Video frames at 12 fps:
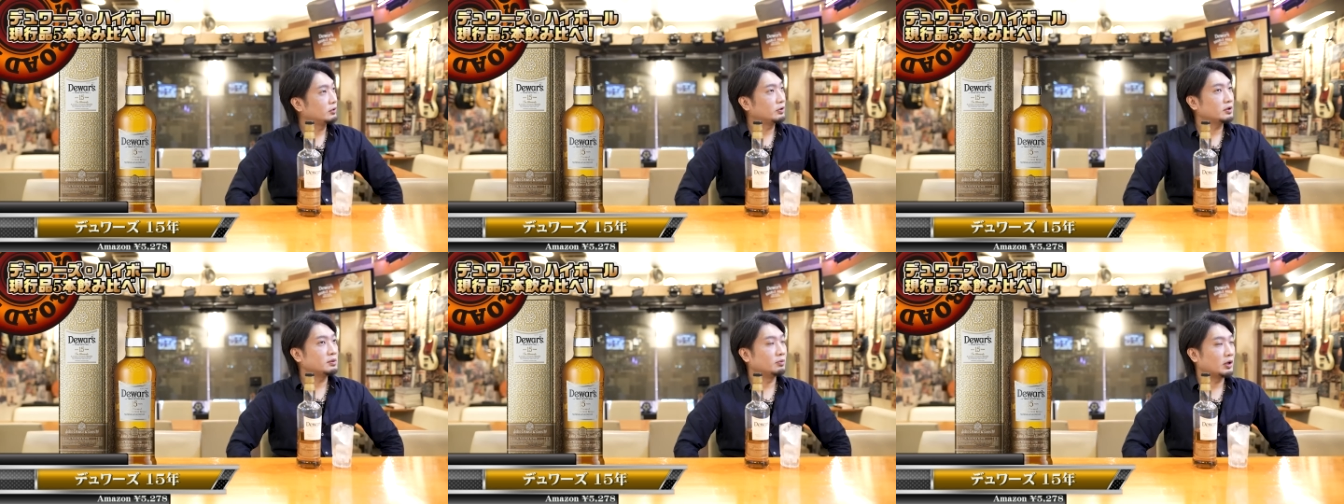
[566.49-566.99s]

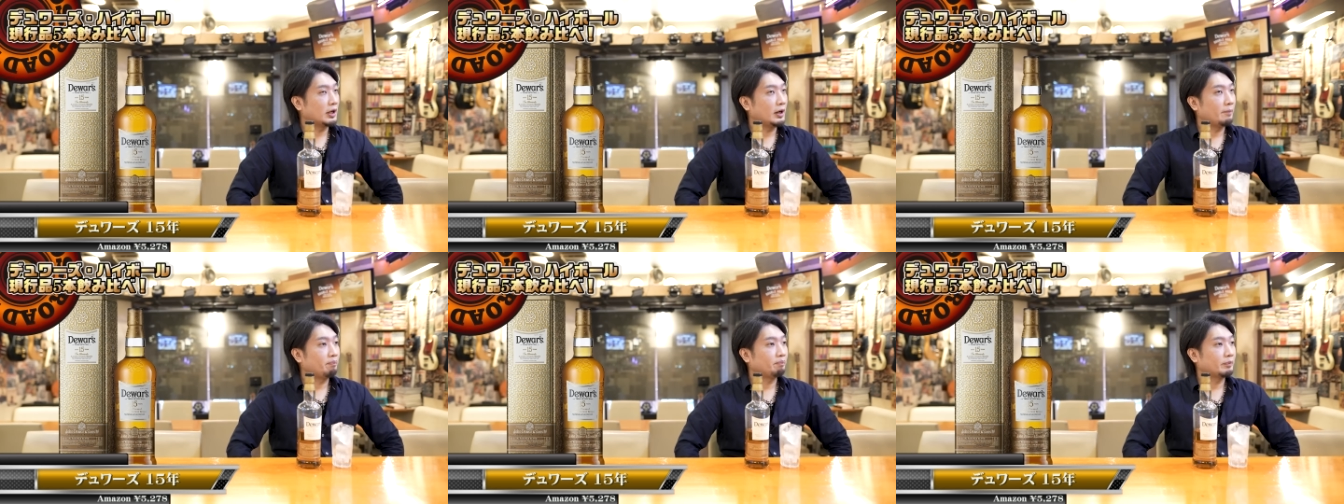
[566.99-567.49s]

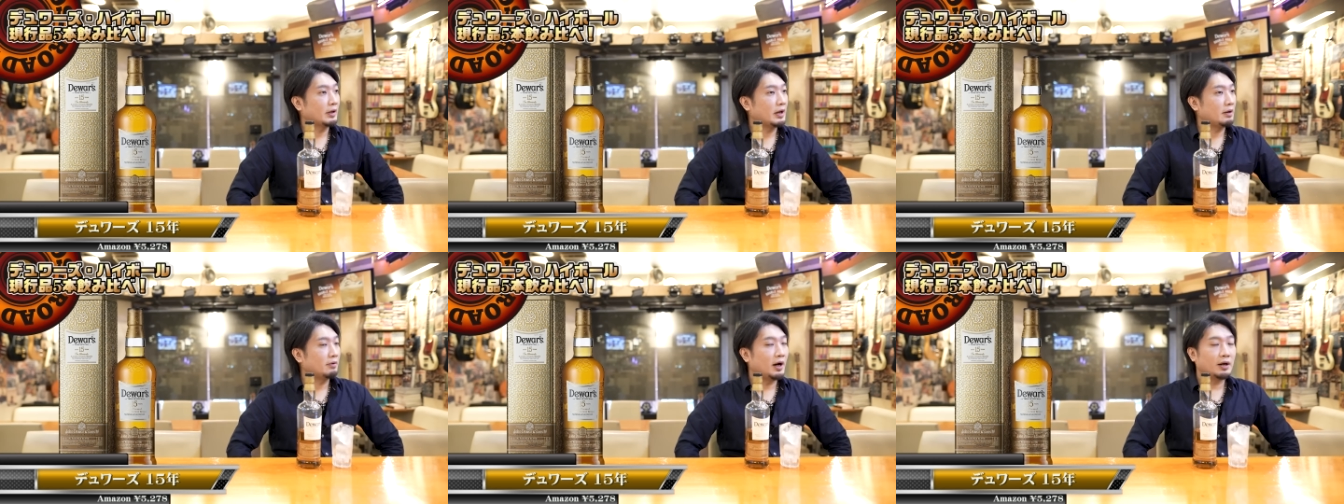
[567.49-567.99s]

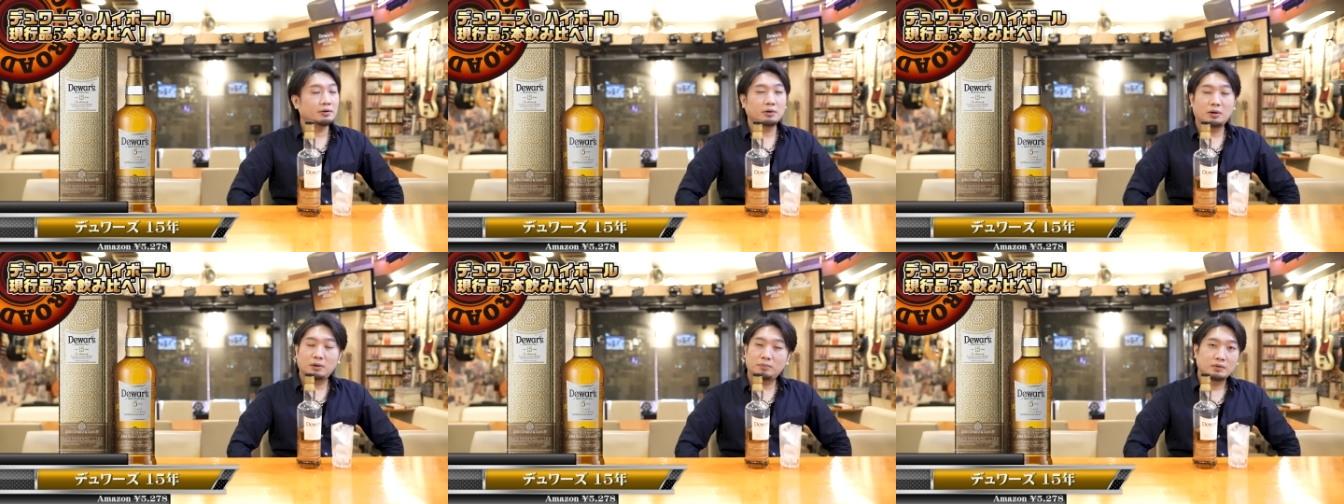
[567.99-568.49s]

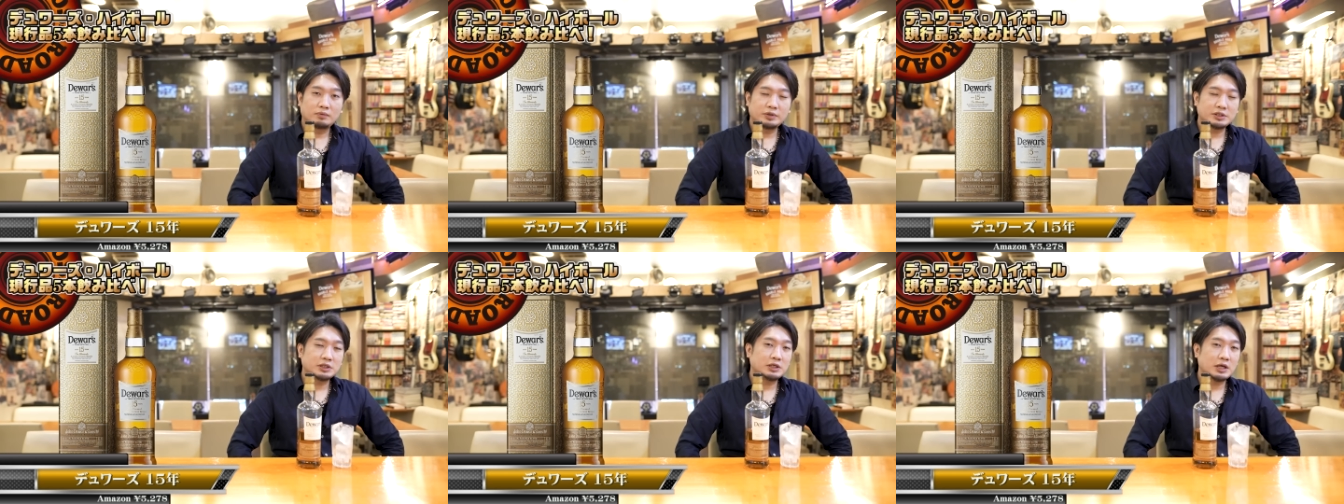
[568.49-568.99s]
ワールド
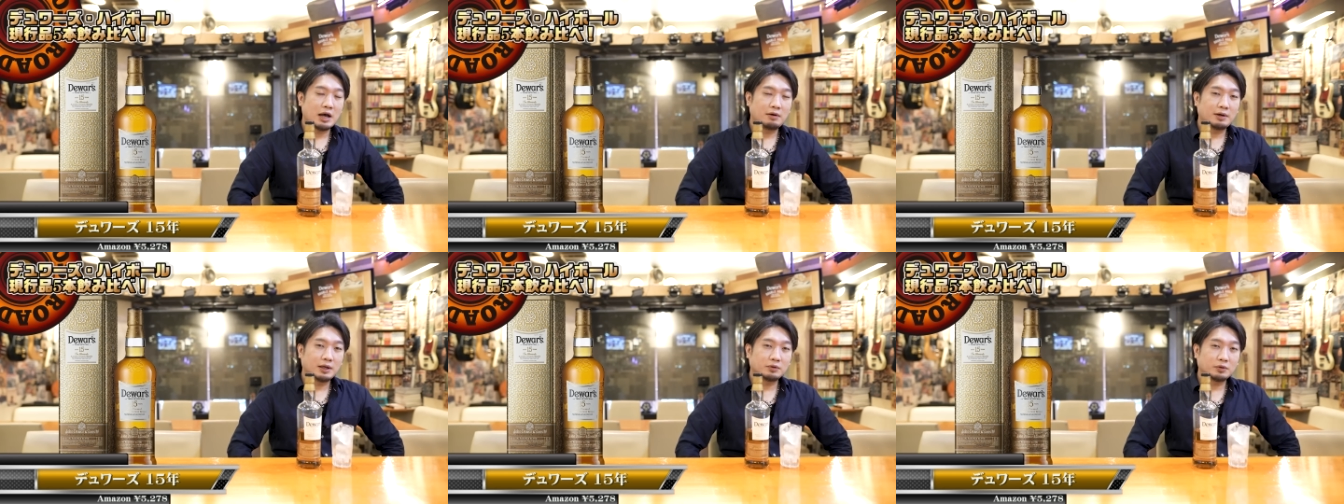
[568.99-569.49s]

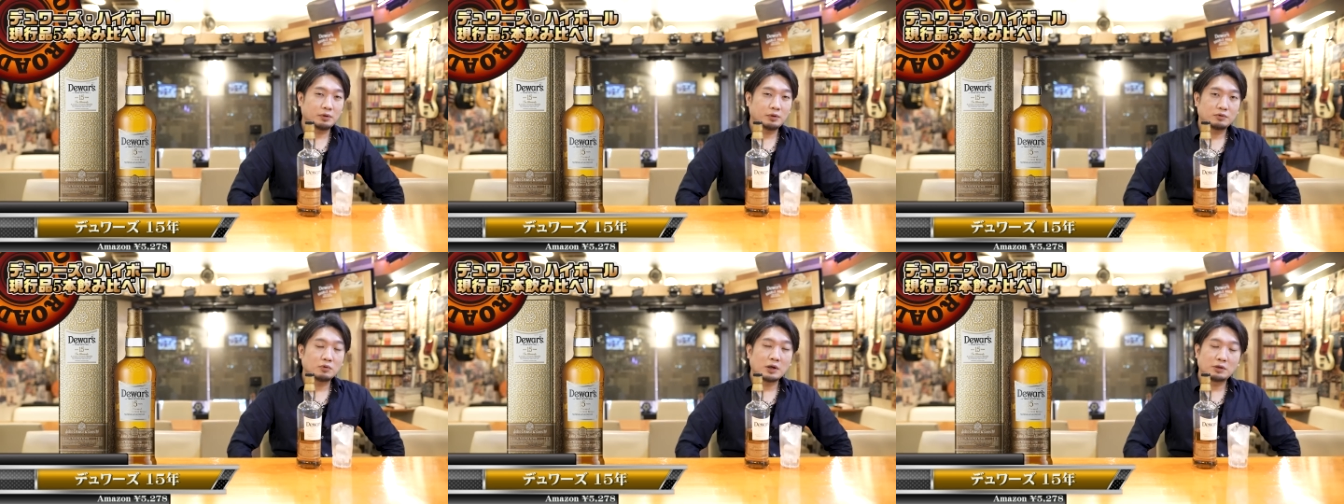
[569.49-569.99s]
ウイスキーアワード
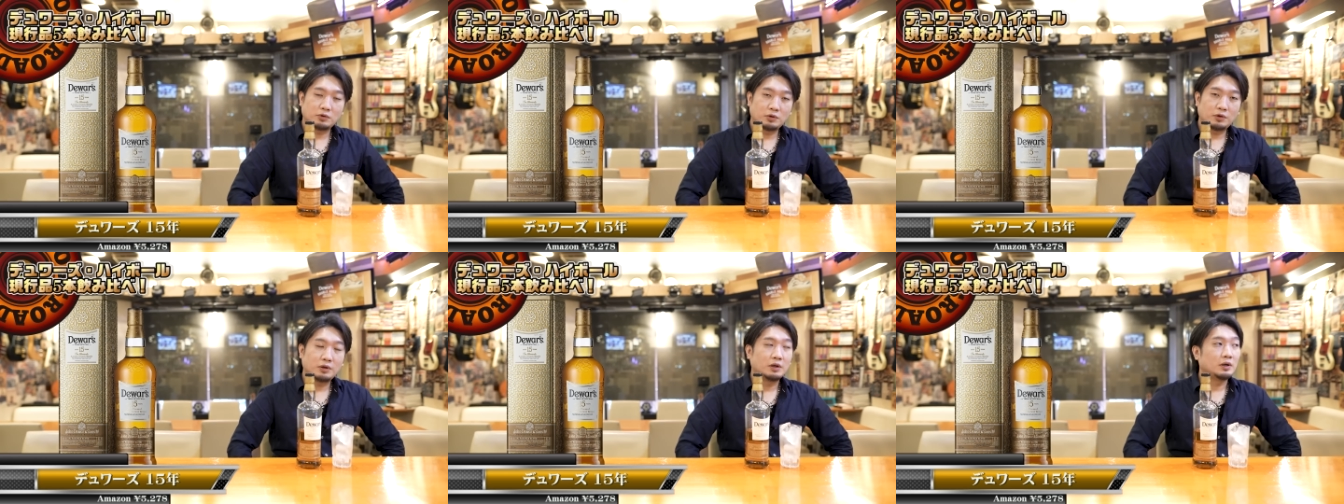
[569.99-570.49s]
とかの、